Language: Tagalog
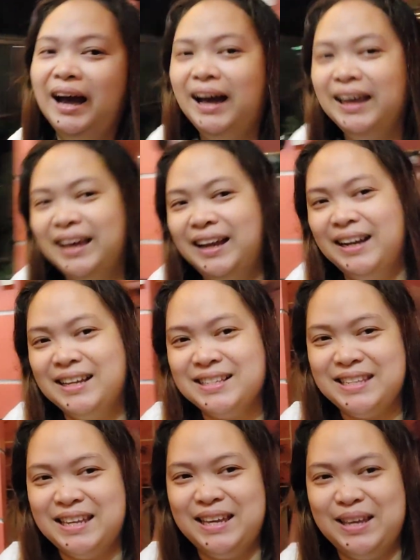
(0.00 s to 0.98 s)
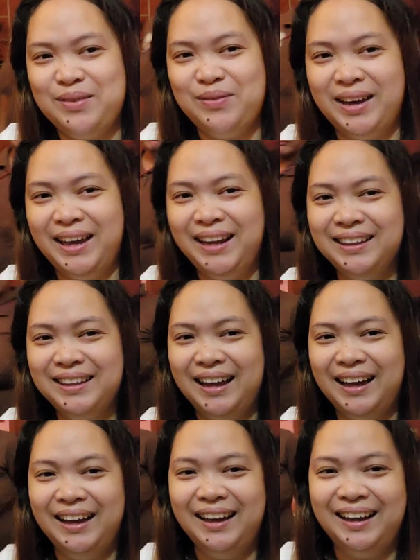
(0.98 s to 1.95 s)
Ayan na si
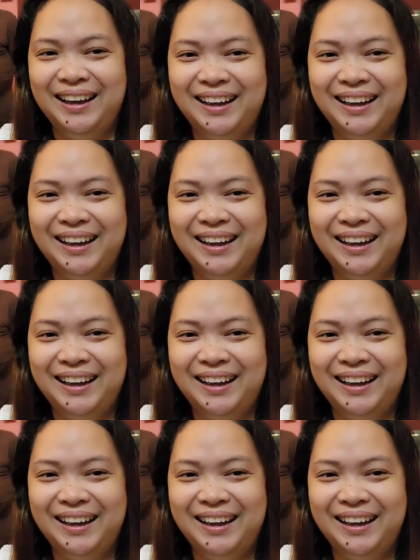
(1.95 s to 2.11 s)
Imelda.